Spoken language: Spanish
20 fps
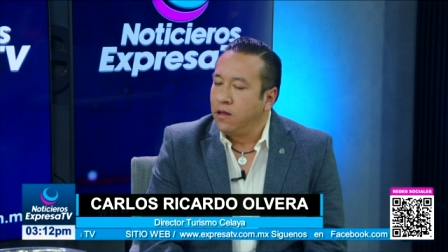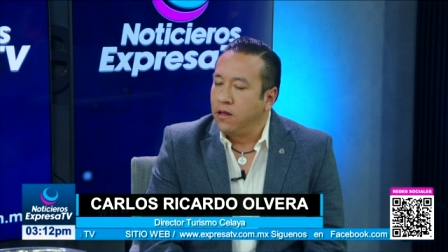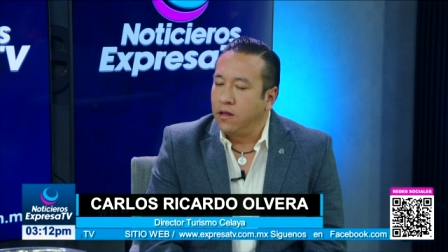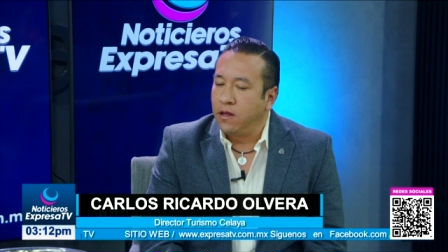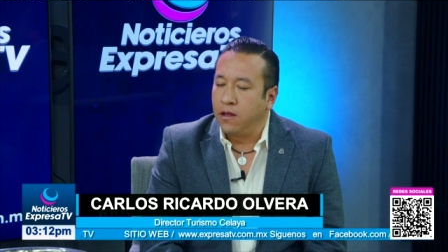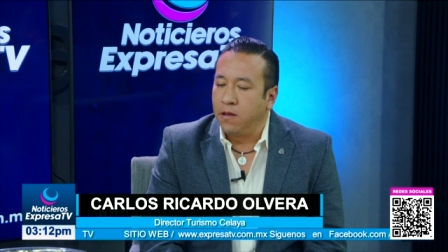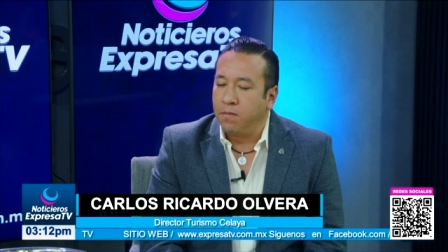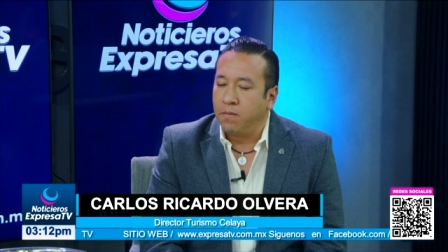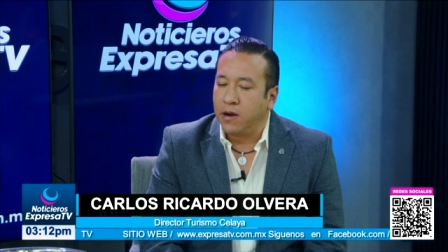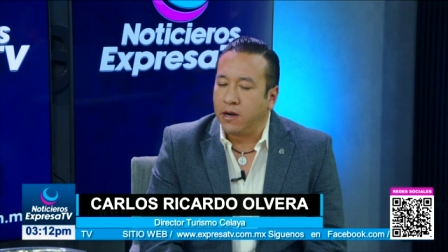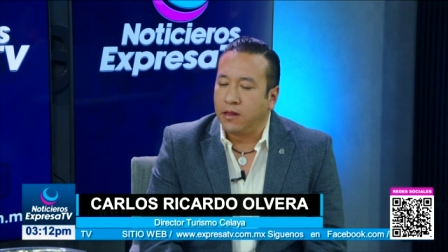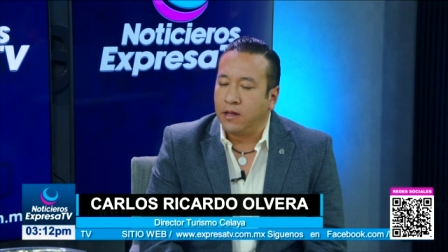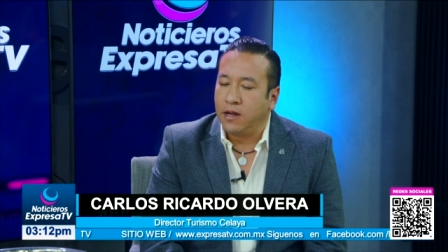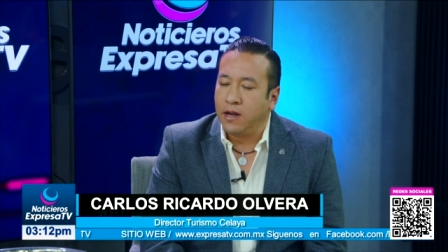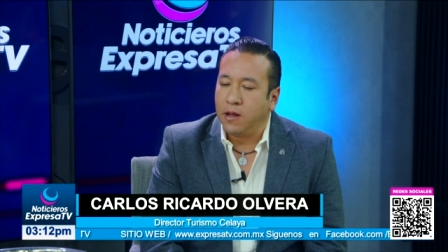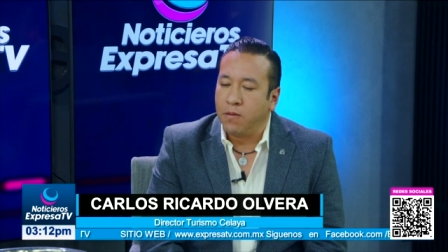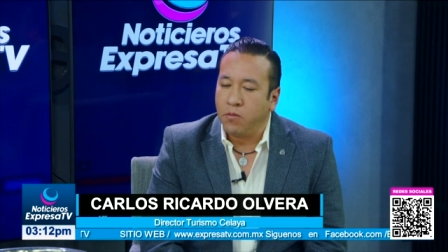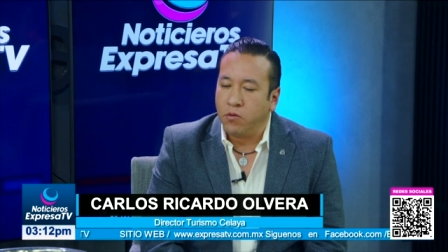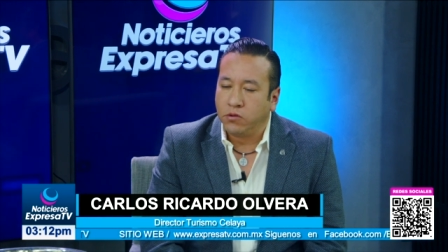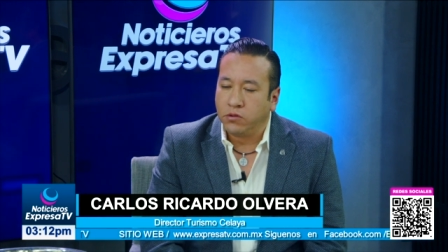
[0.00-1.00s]
Eh,
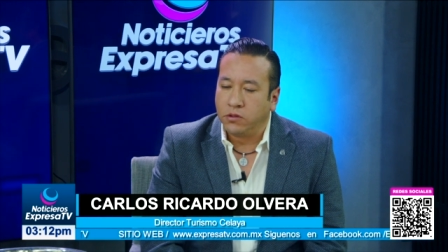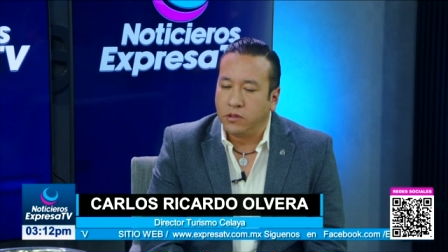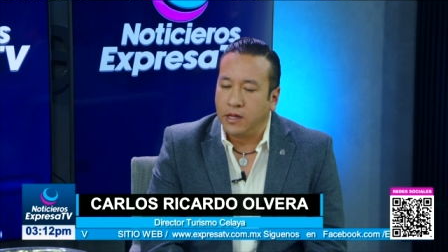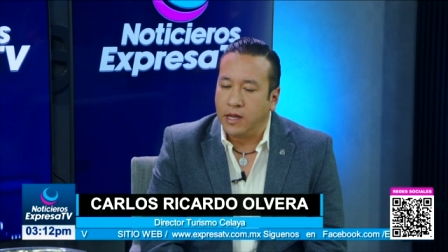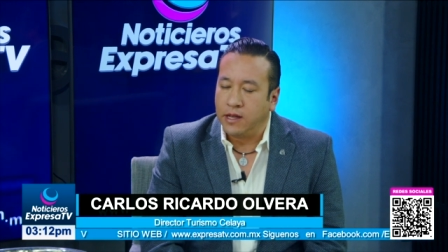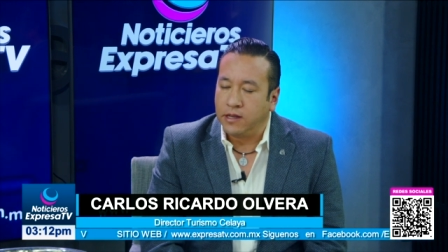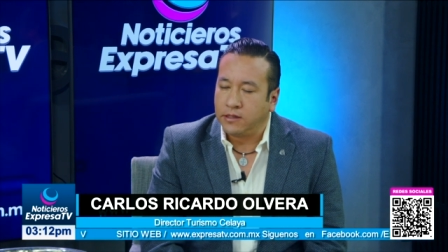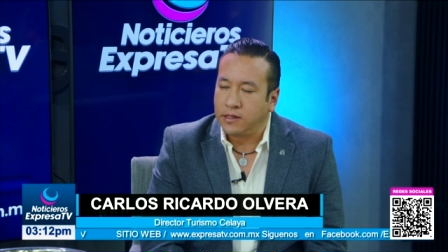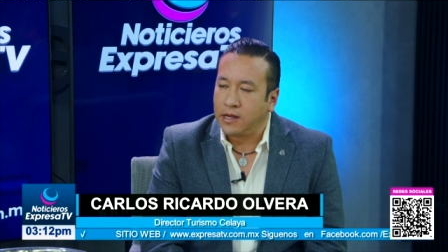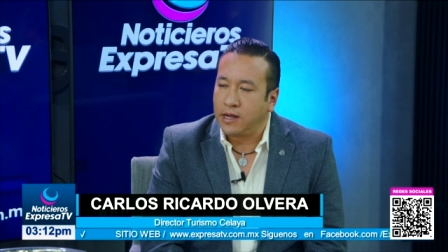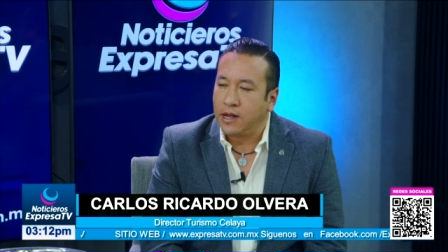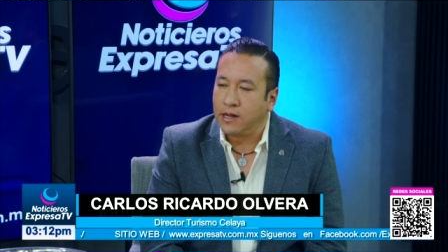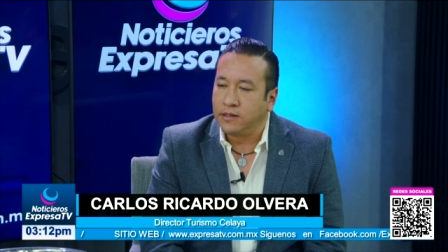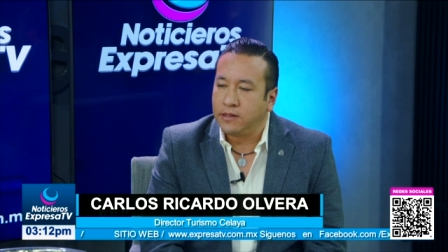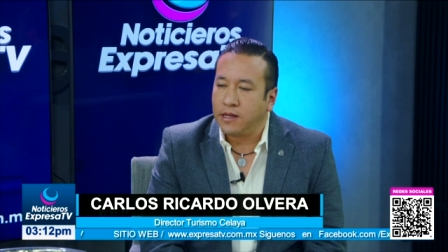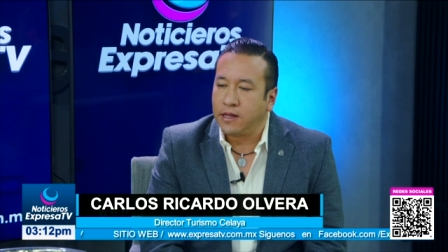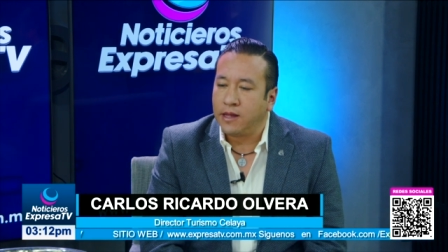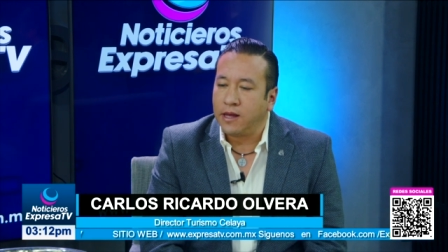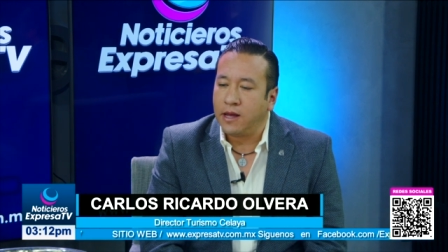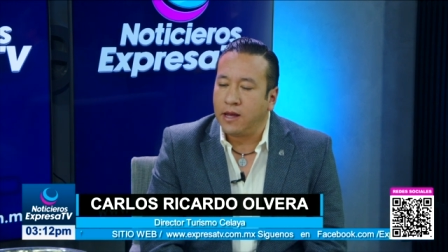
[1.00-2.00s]
partiremos de esta
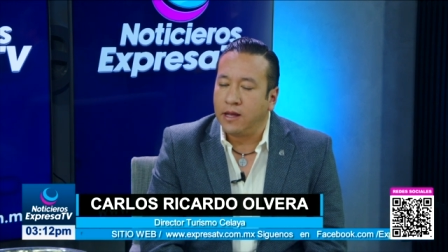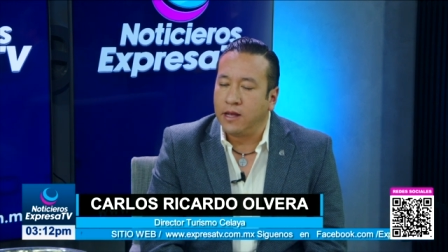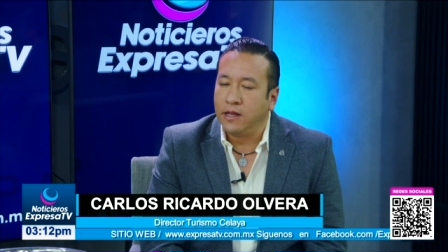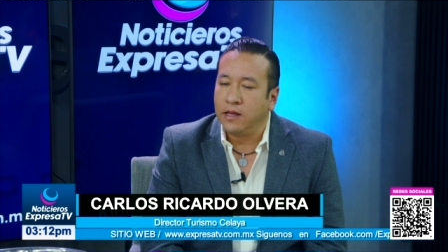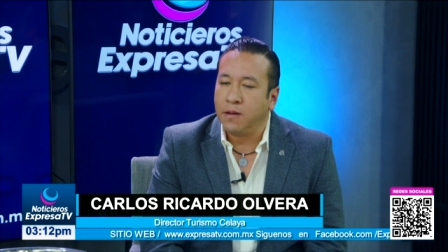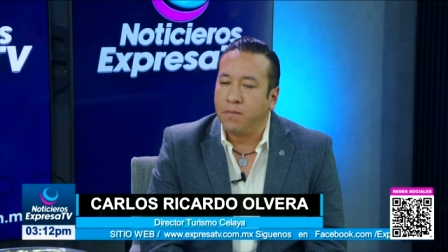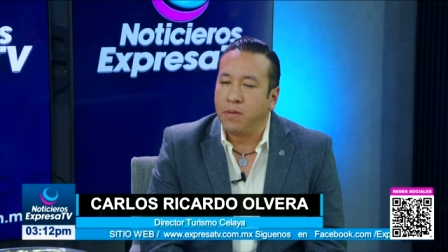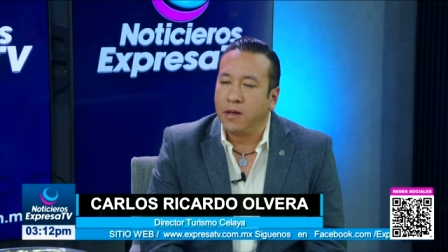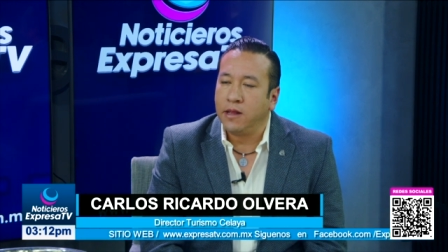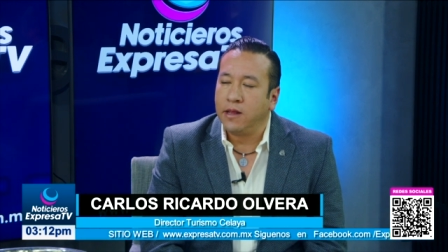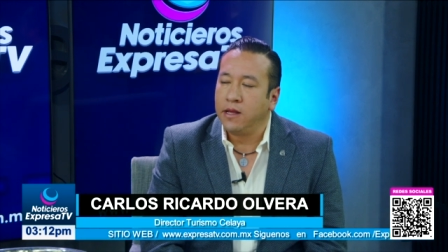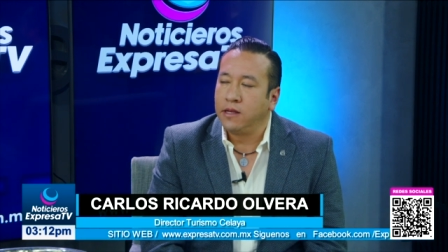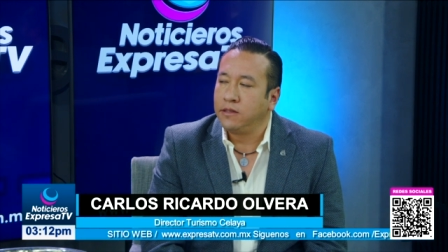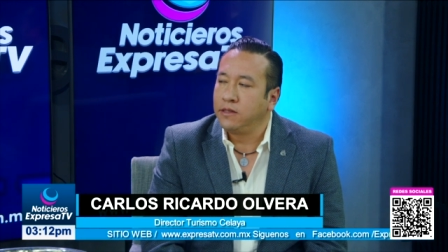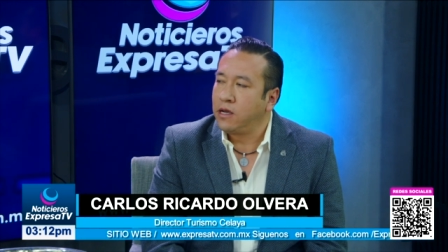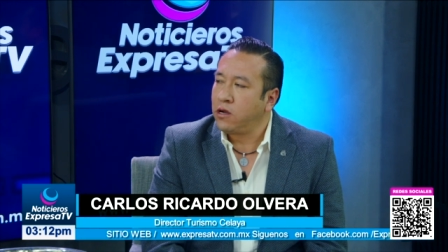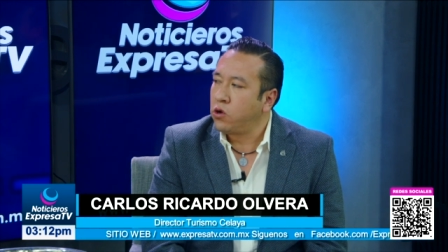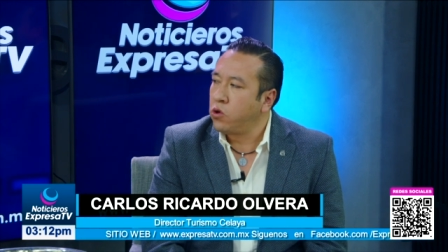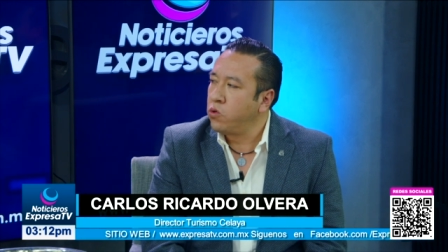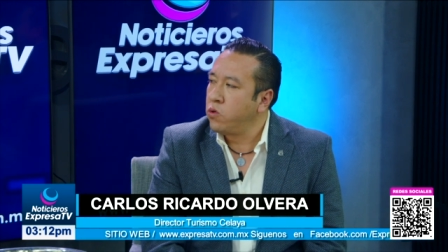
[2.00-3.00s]
calzada
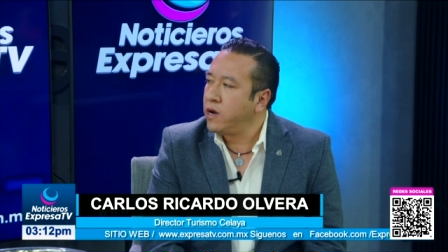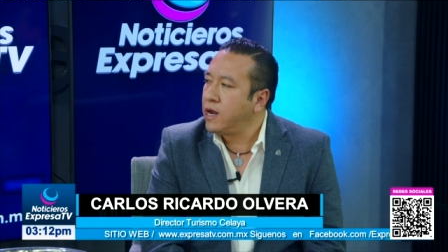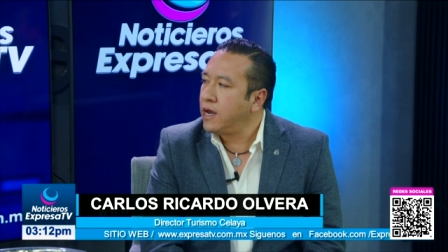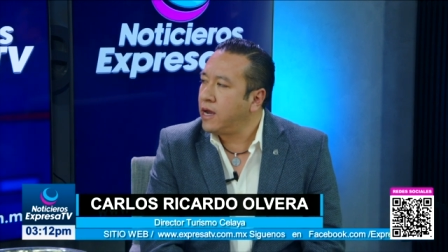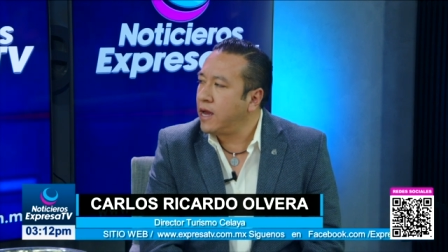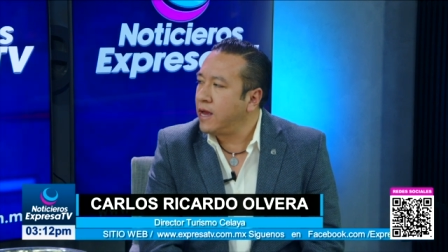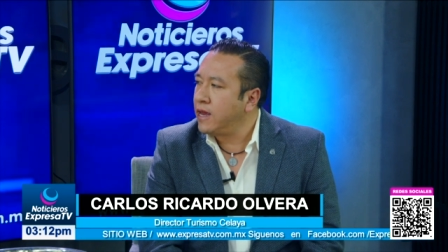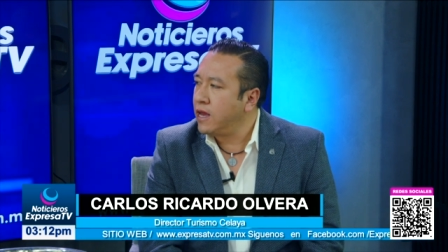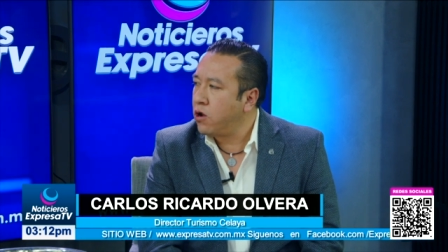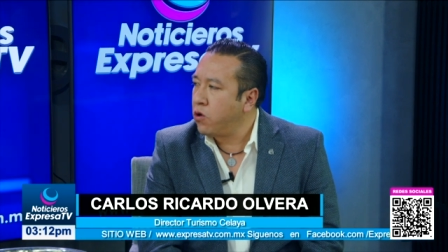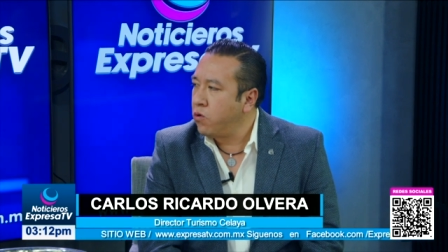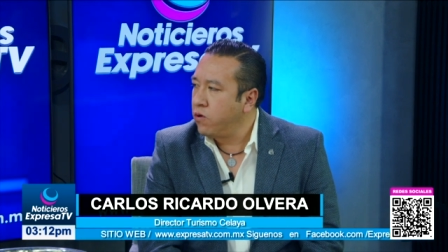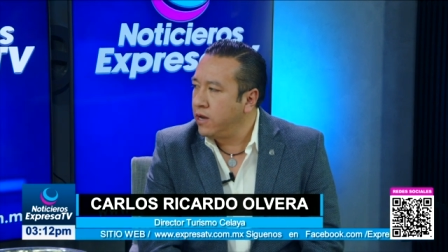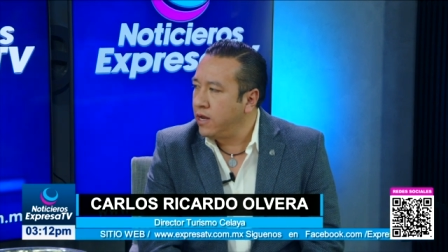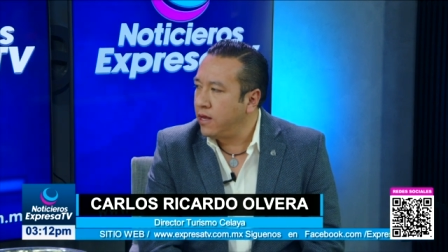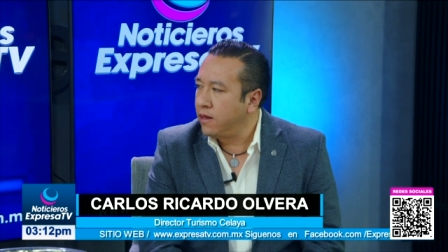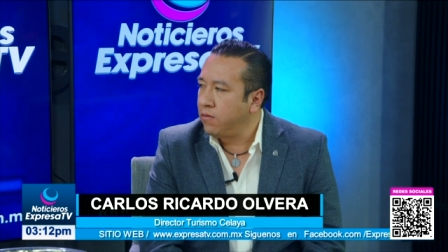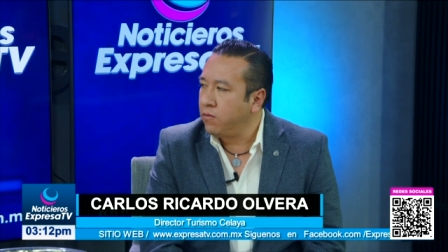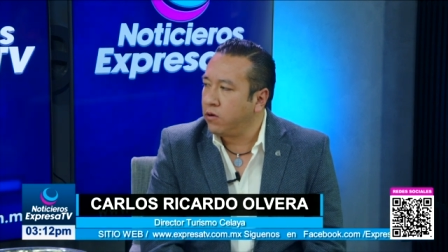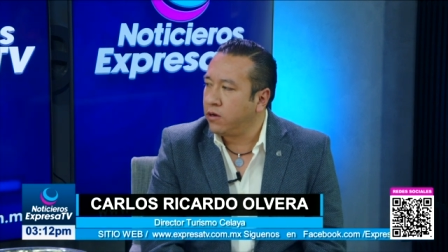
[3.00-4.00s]
Independencia con una callejoneada,